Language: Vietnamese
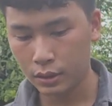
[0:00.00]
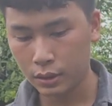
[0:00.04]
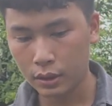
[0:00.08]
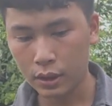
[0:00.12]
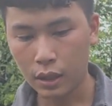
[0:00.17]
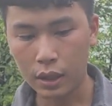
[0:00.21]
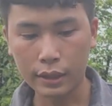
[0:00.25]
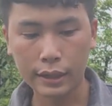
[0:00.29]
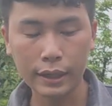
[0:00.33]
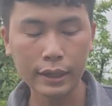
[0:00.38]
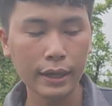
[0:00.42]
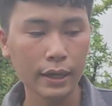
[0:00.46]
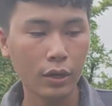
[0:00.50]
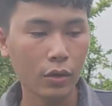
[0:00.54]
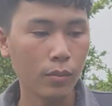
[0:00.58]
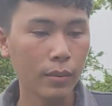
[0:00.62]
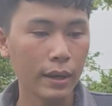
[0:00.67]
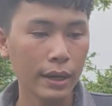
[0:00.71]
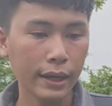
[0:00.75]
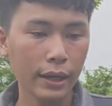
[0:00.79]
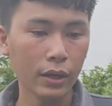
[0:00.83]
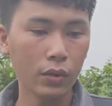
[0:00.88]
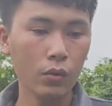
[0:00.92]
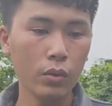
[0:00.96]
Rồi cái này cũng
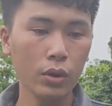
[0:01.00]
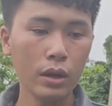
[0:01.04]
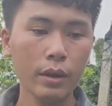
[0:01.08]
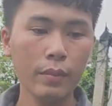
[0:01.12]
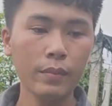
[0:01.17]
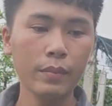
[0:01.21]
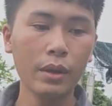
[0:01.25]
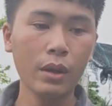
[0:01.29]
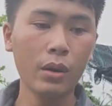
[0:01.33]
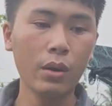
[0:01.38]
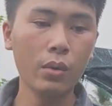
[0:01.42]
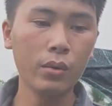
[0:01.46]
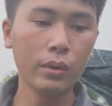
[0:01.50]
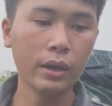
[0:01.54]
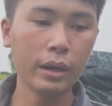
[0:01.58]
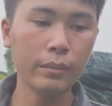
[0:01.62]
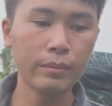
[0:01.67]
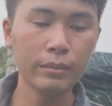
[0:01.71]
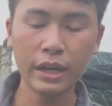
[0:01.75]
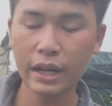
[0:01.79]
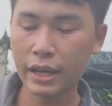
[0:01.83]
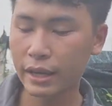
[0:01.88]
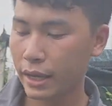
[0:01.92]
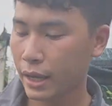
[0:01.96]
là cây cuối clip giao lưu ngày
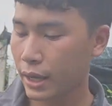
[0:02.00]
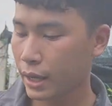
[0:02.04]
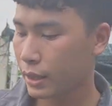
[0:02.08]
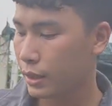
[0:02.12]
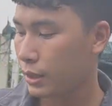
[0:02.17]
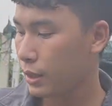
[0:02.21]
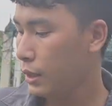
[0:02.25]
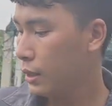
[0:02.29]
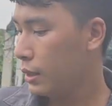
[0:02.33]
hôm nay ha